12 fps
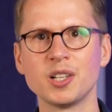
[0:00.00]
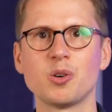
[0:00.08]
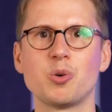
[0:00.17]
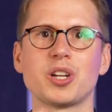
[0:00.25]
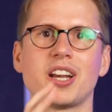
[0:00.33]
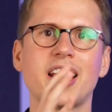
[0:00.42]

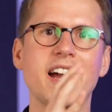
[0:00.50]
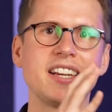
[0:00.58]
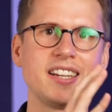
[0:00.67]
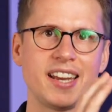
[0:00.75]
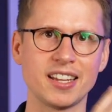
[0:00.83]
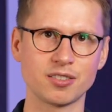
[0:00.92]
Und
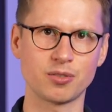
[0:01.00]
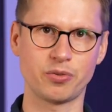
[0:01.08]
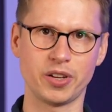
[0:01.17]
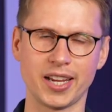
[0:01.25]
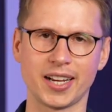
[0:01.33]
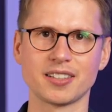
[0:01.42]
allein
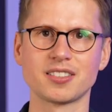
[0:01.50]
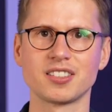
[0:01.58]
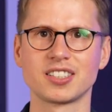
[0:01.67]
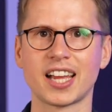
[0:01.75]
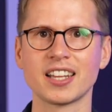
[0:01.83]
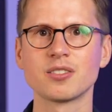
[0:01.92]
deswegen ist
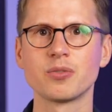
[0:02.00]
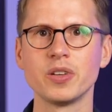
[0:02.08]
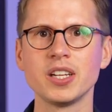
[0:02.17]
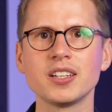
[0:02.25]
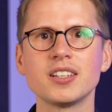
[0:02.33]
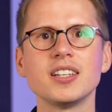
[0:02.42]
es ganz
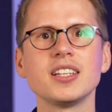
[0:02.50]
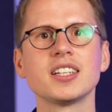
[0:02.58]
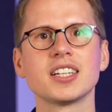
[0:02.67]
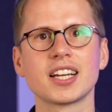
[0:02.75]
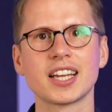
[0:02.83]
wichtig,